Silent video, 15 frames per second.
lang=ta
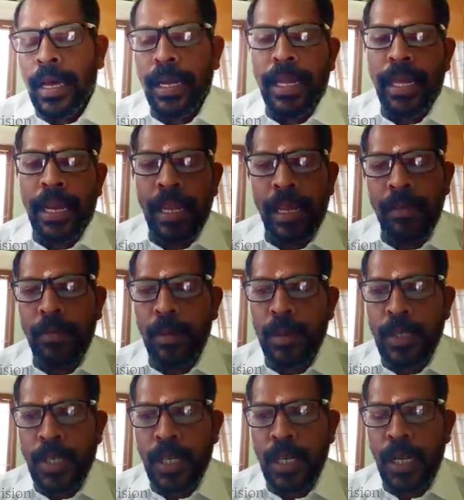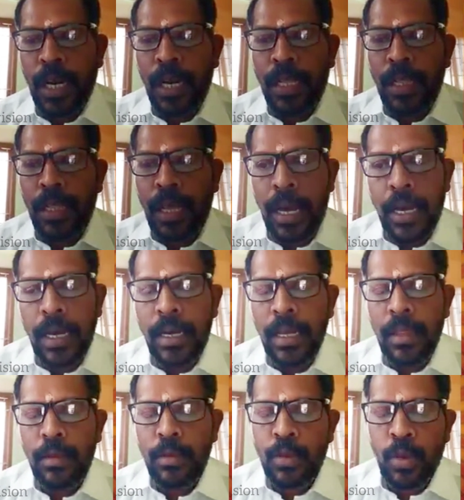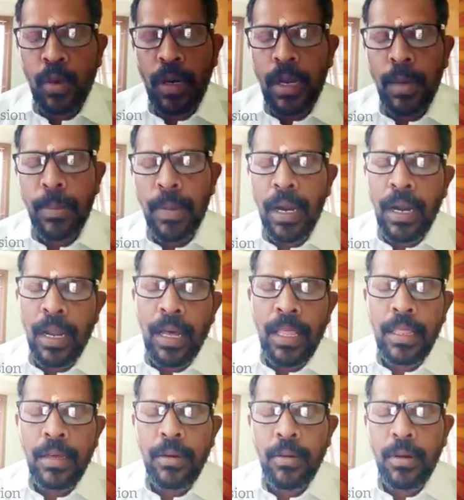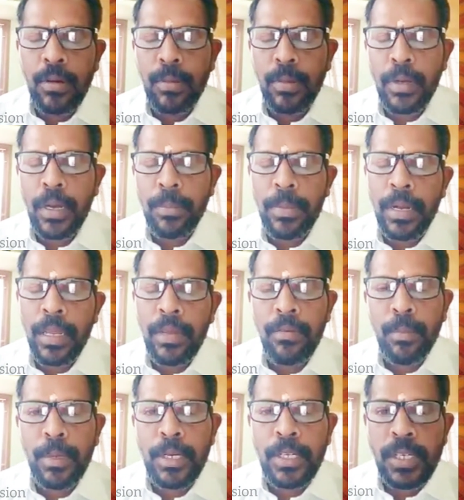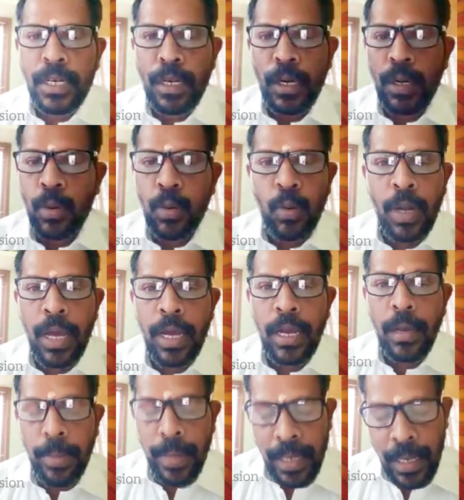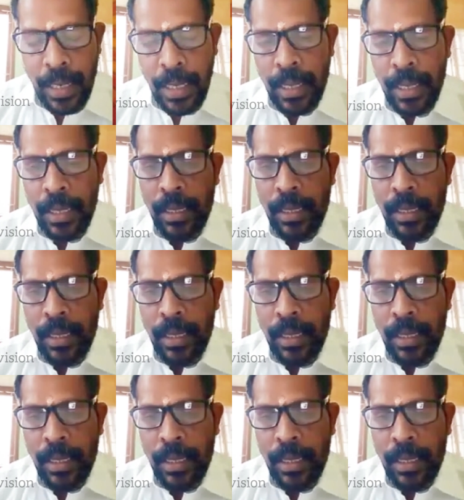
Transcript: நிறைய விமர்சனங்கள்ல இந்த ஆண்டு அதுவும் சொல்ல மாளாத ஒரு மிகப்பெரிய விமர்சனங்களுக்கு உள்ளாக்கப்பட்ட